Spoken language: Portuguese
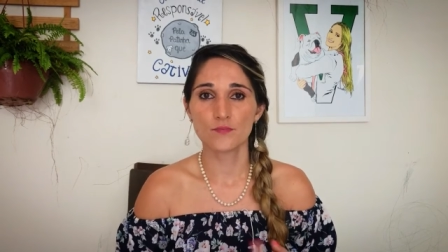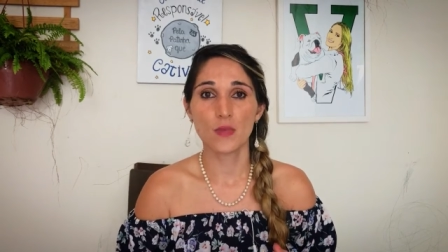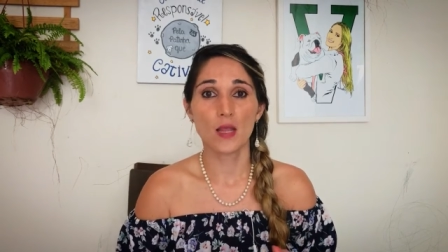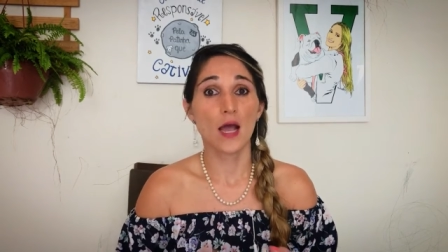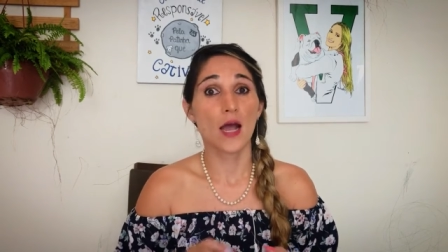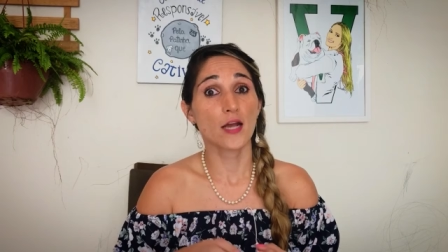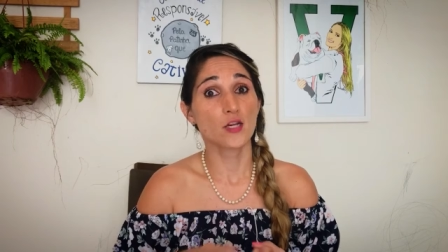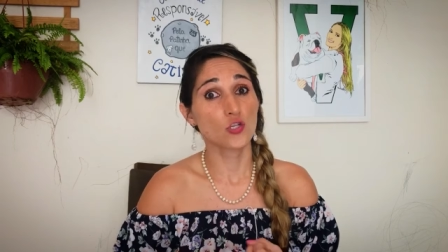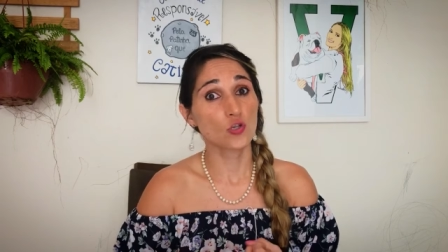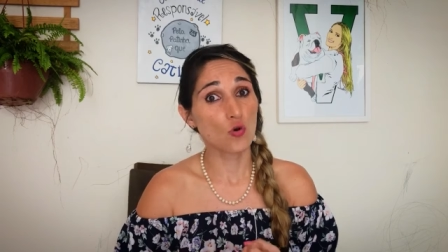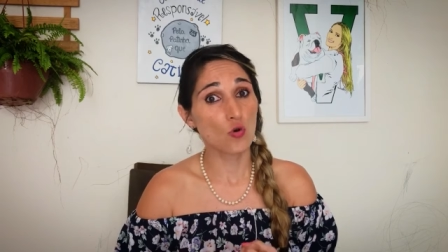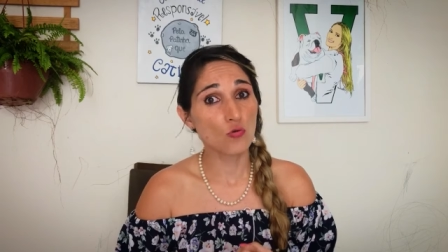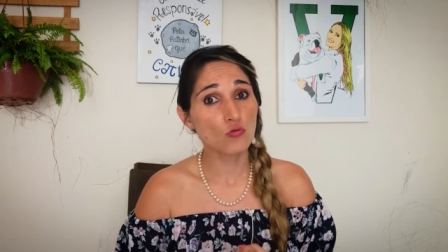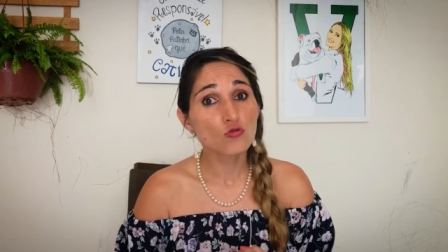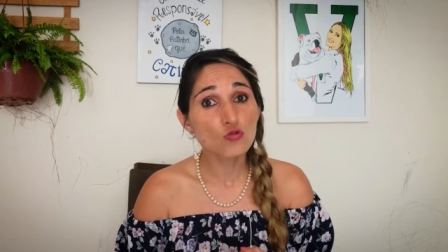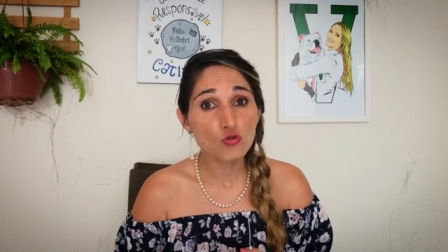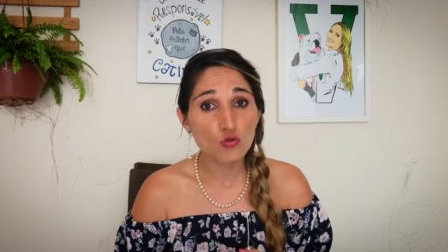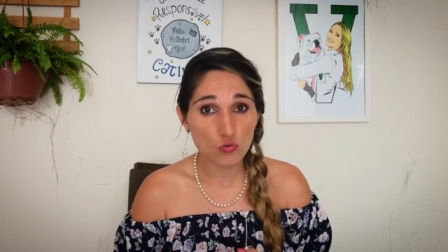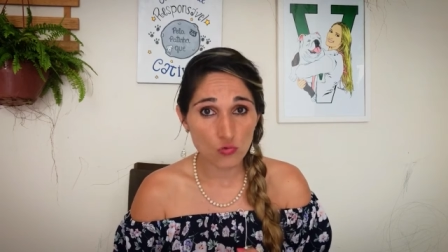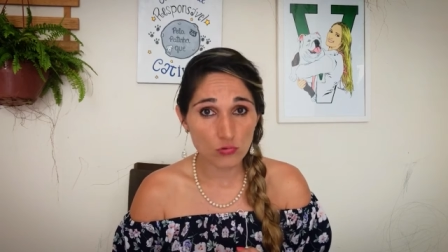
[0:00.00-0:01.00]
as
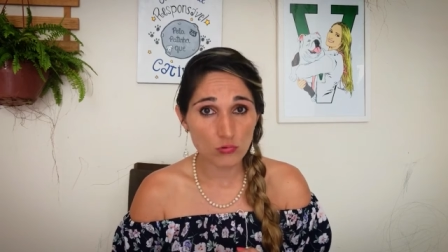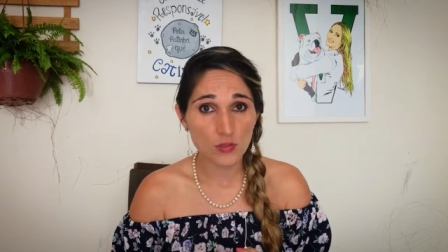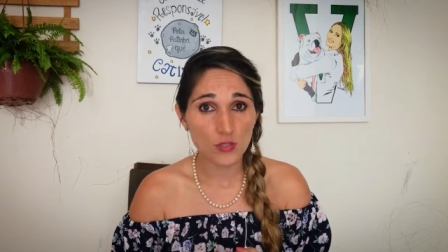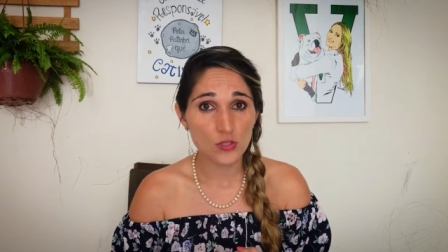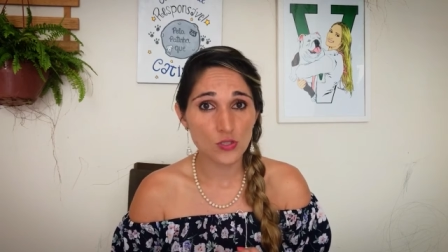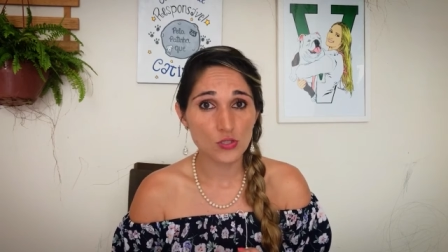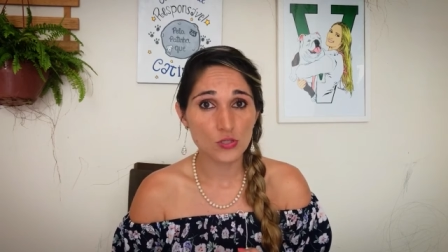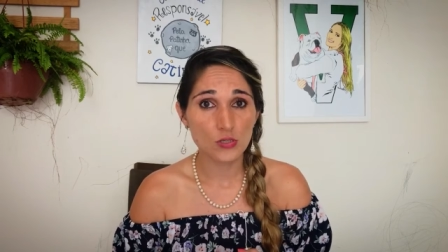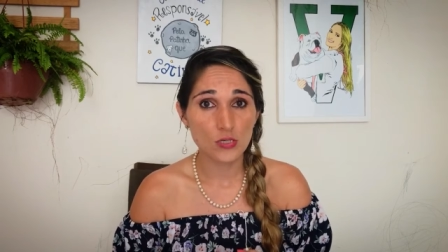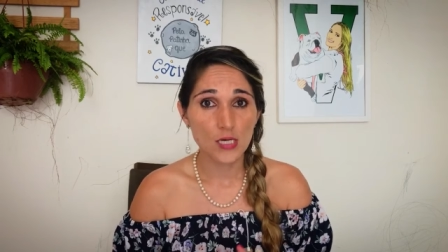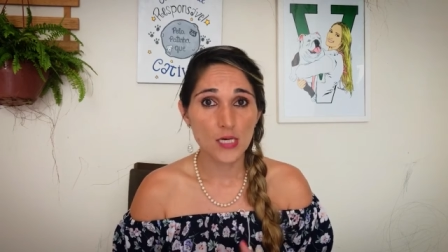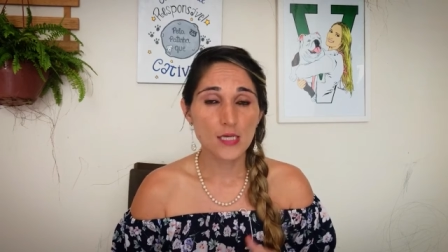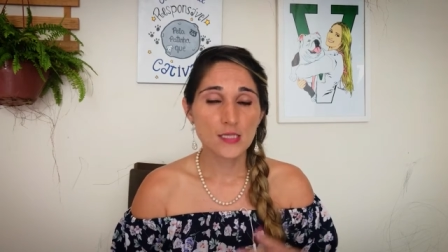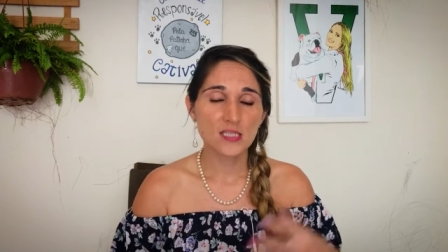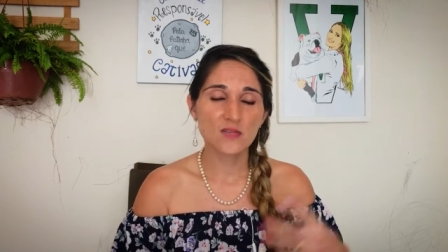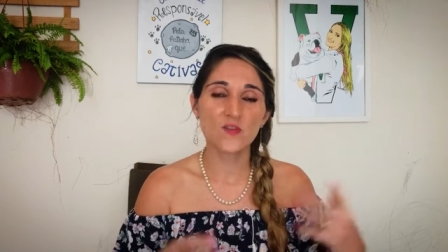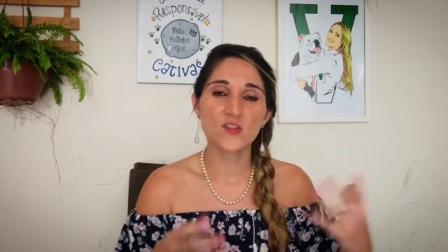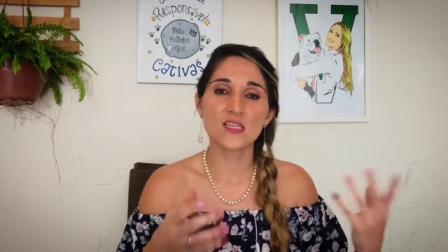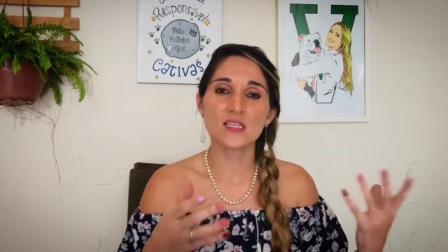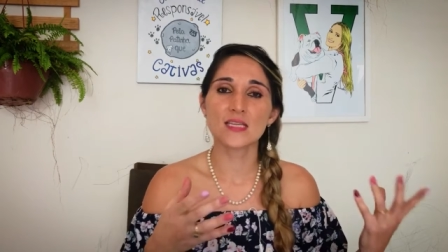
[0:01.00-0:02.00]
consultas.
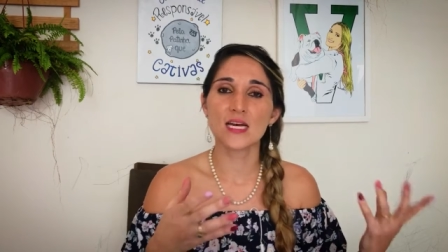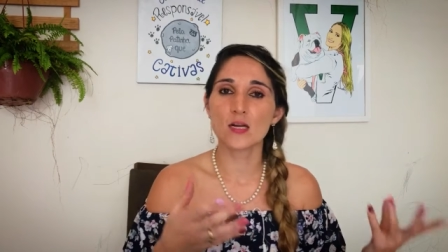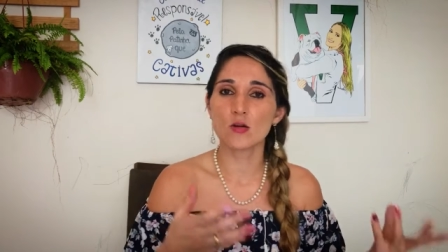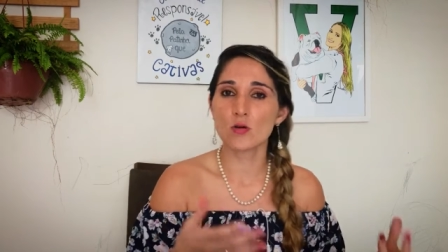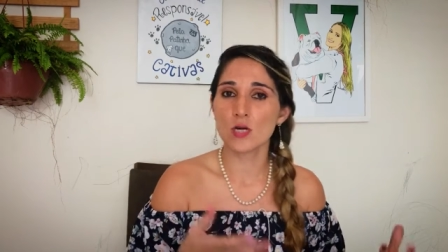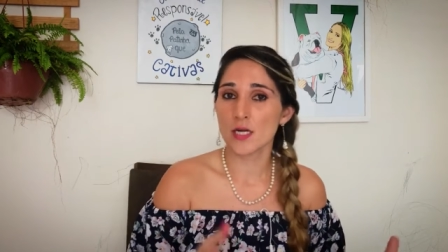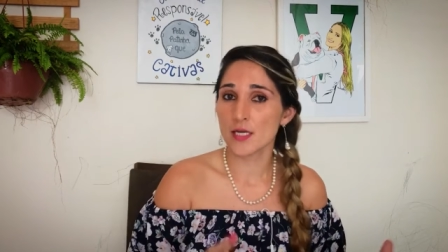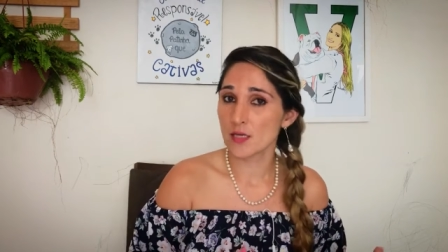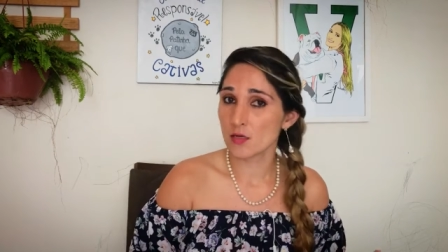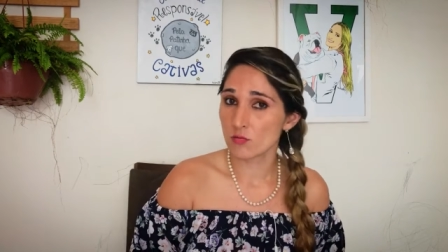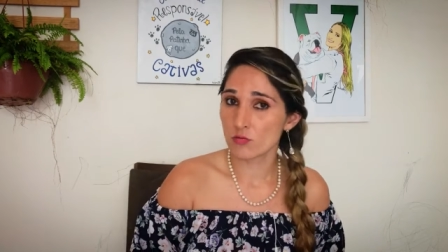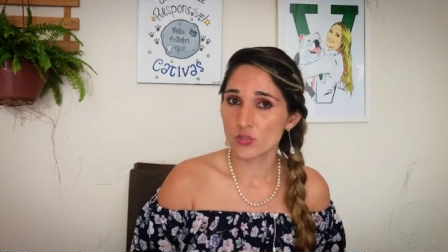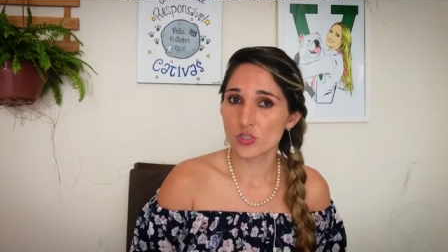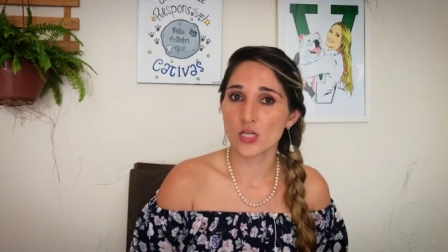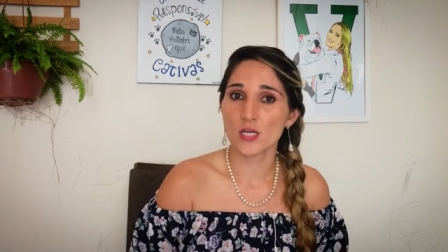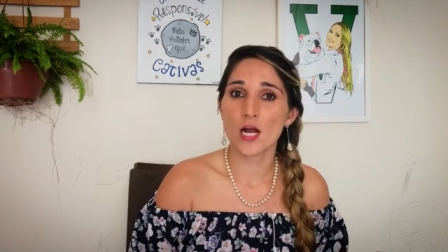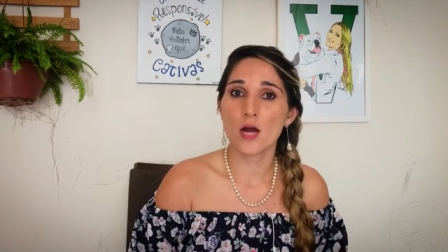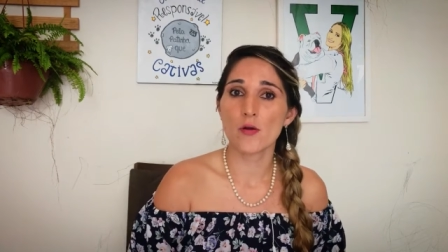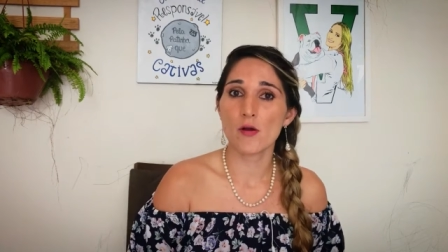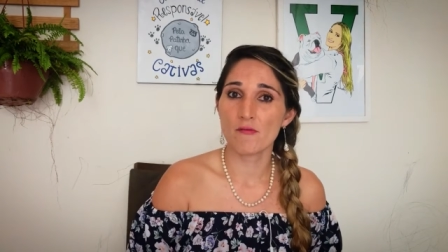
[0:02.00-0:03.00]
Se você está num clínico
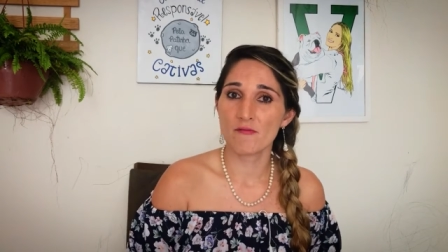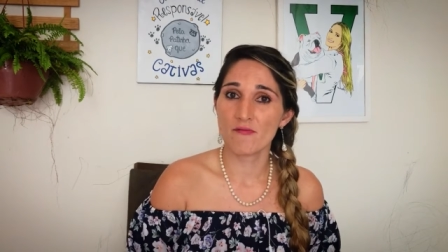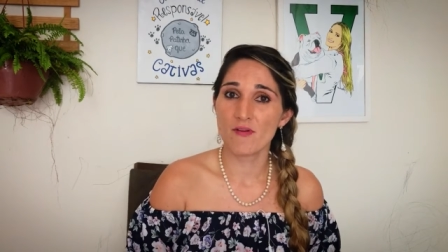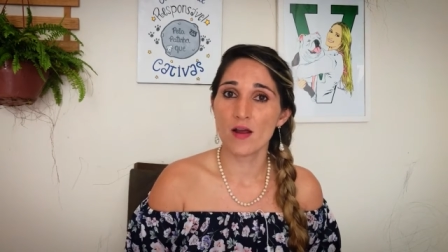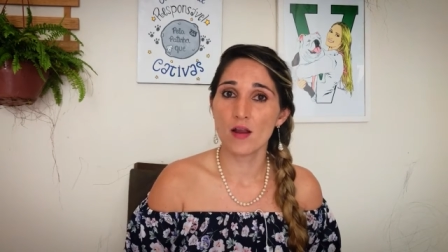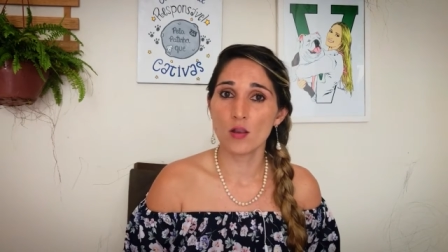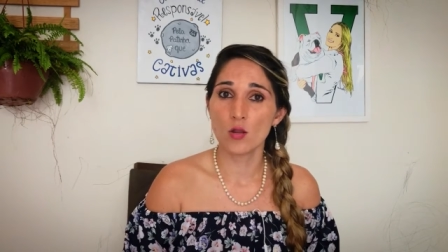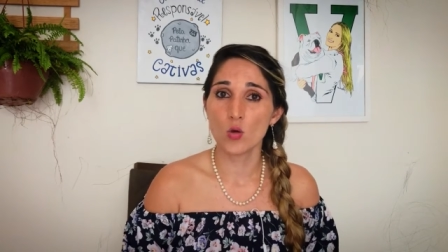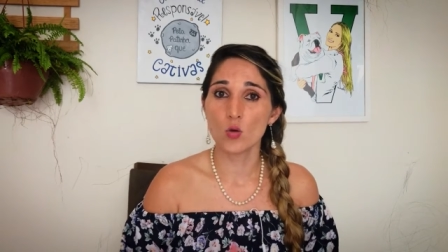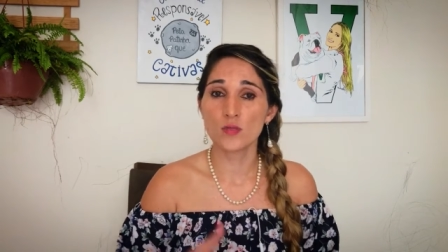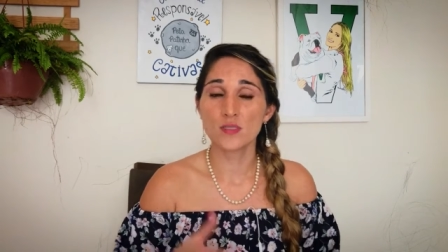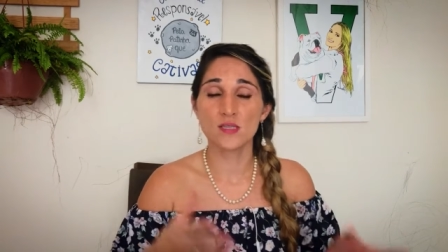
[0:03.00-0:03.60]
geral é um valor,